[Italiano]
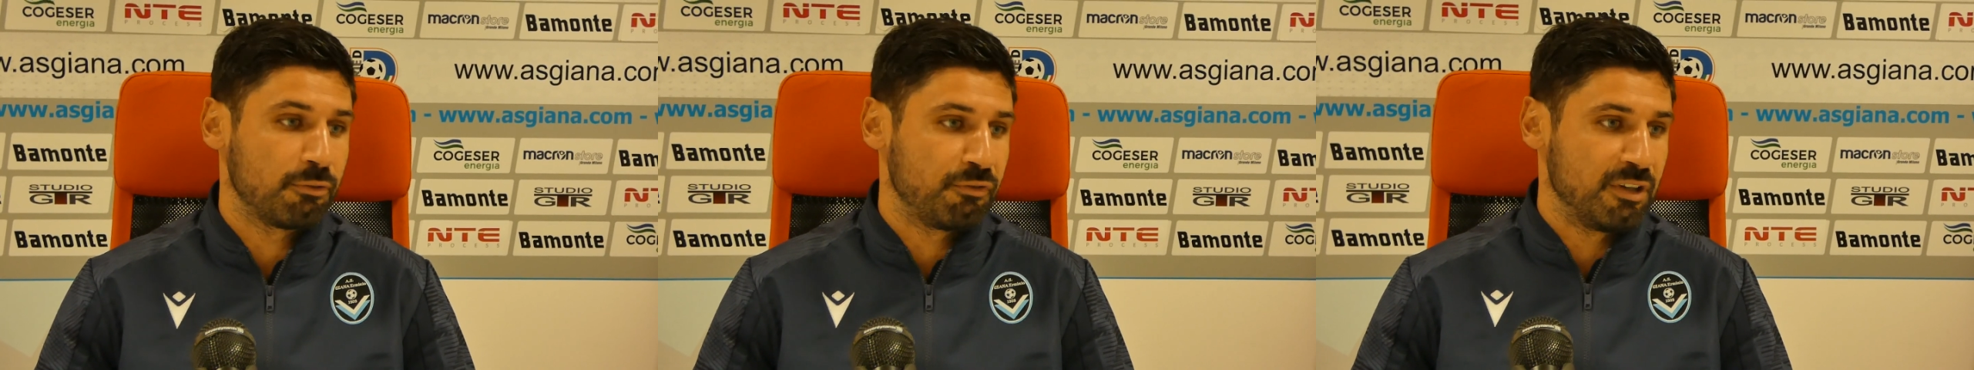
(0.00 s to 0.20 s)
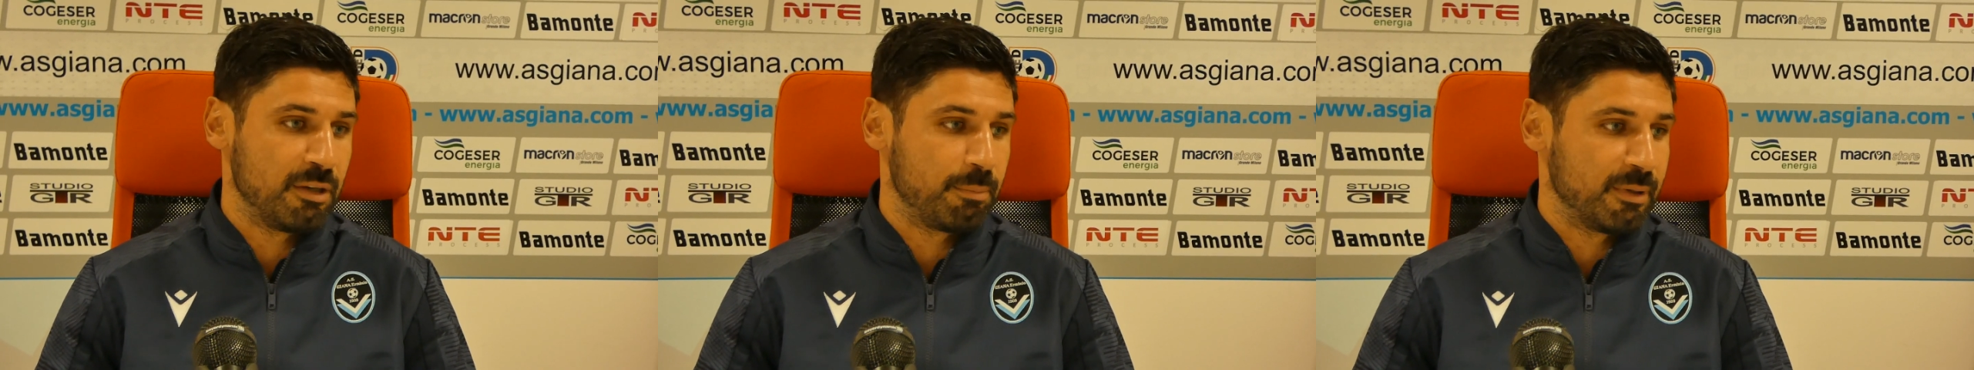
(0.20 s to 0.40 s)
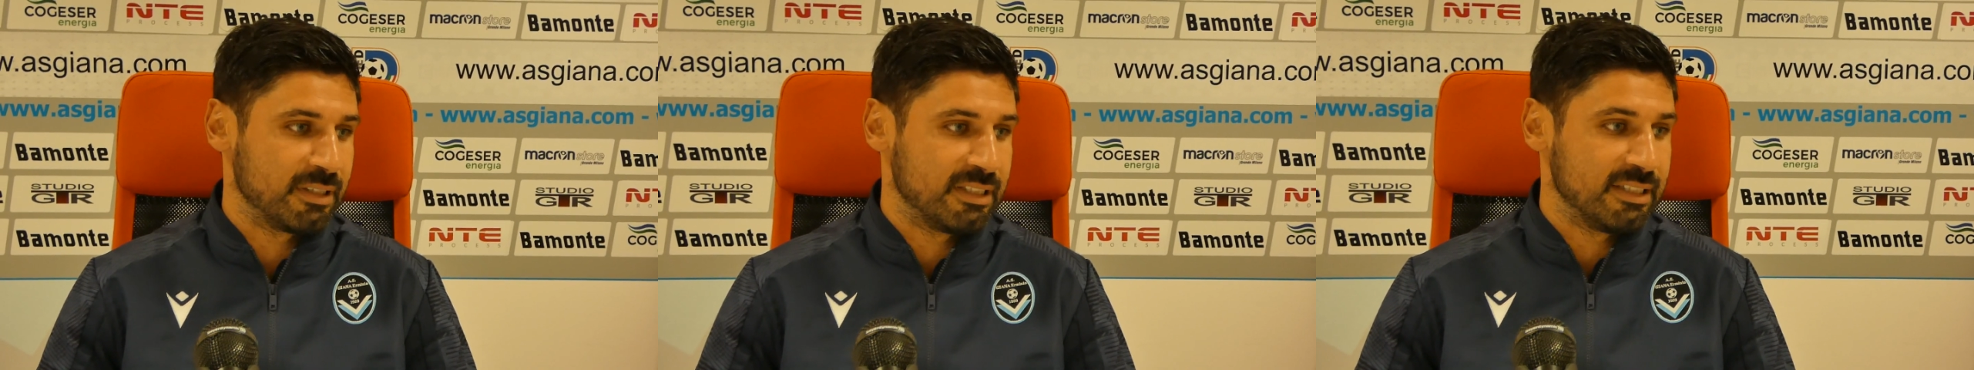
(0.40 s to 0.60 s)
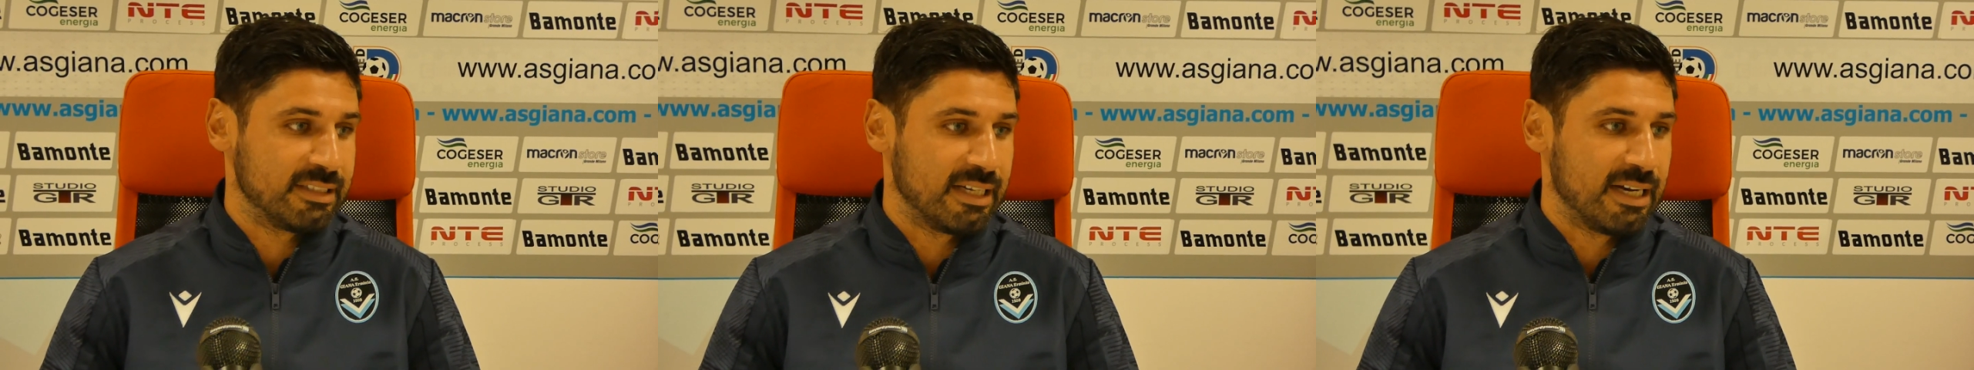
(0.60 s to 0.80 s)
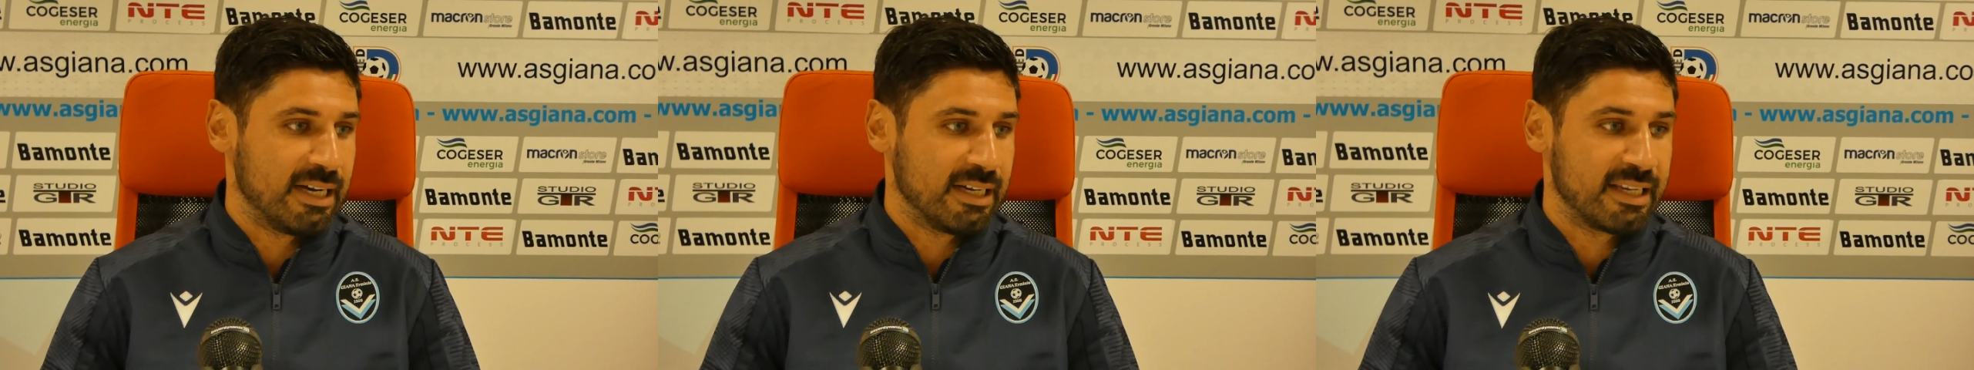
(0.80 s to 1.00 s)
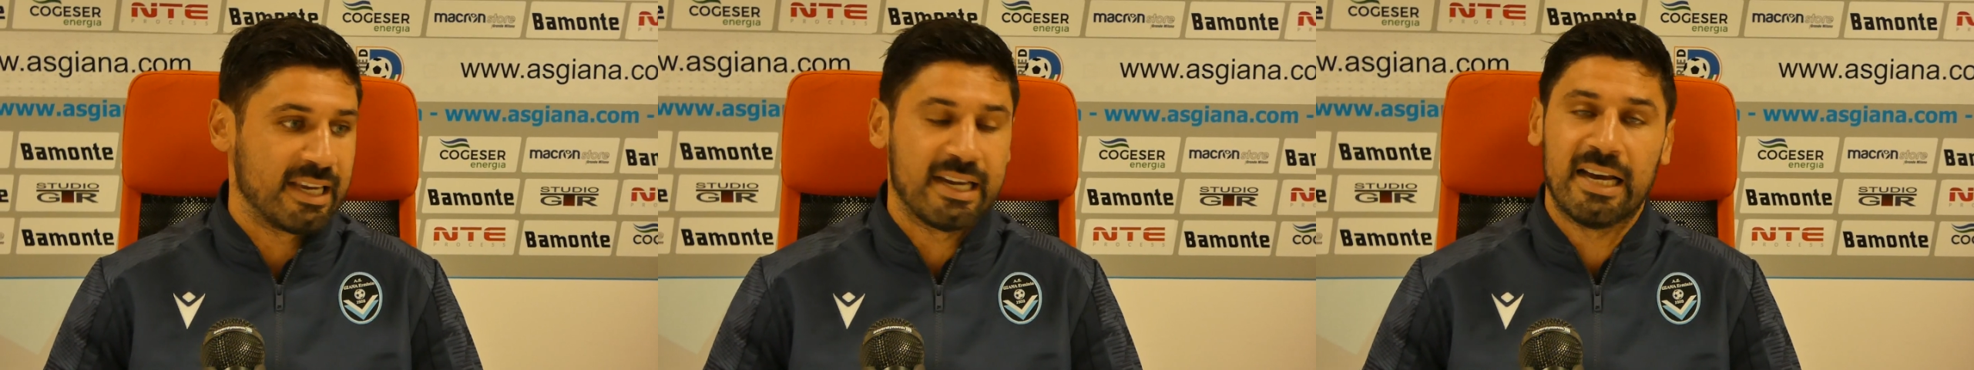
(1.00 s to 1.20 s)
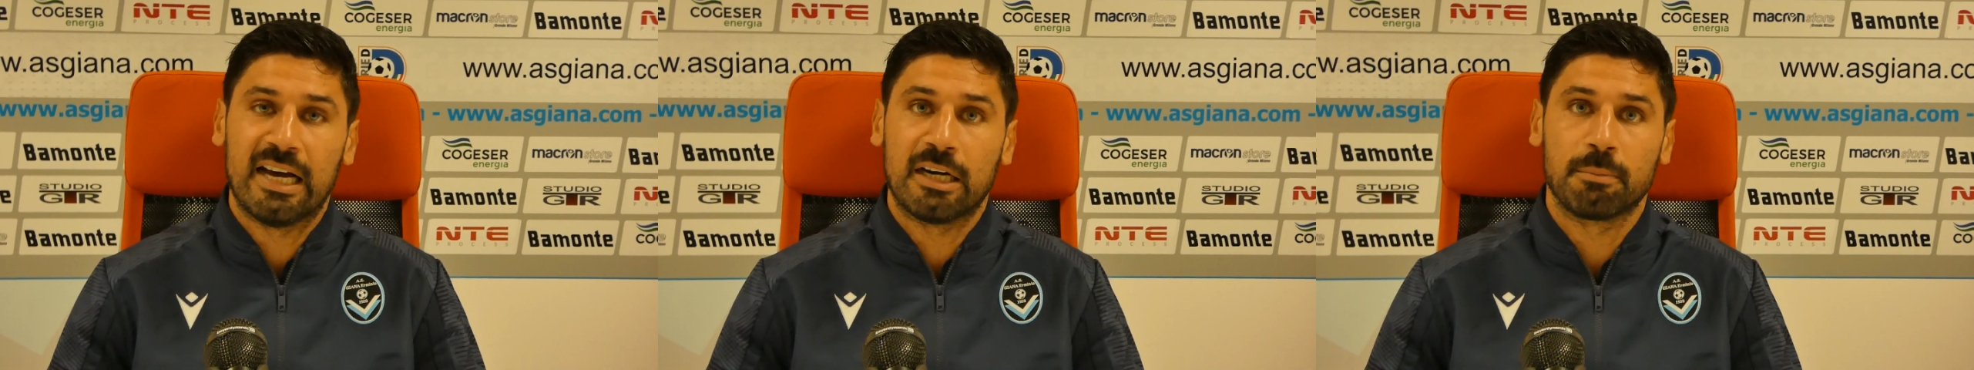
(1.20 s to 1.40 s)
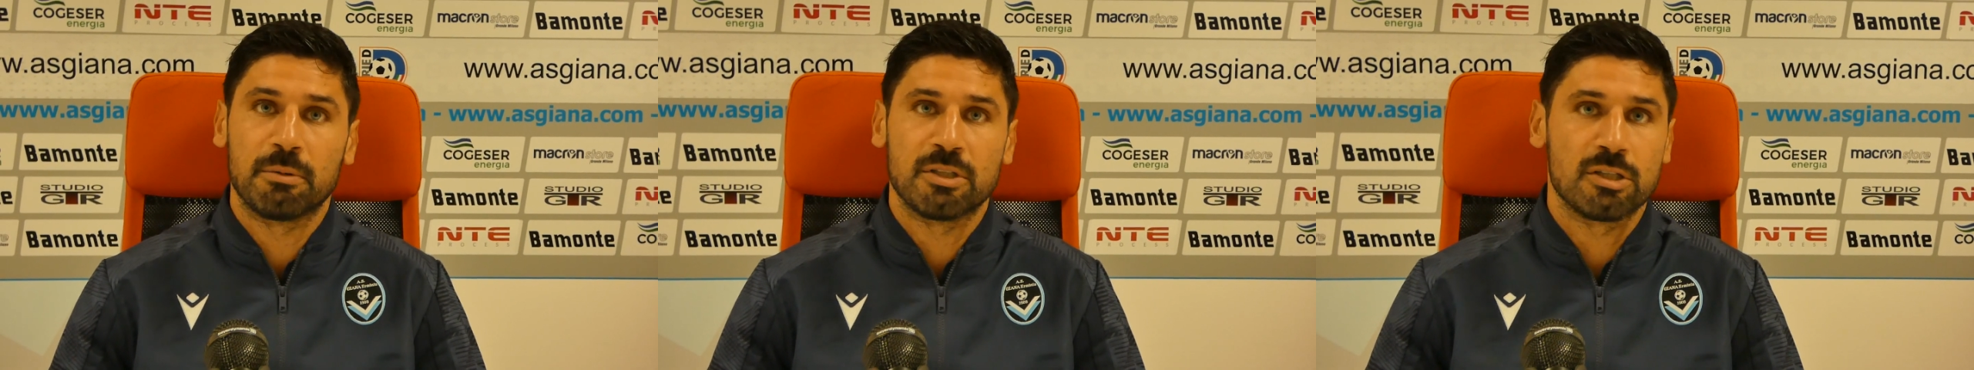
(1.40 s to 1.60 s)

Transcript: a fine partita anche a Carpi,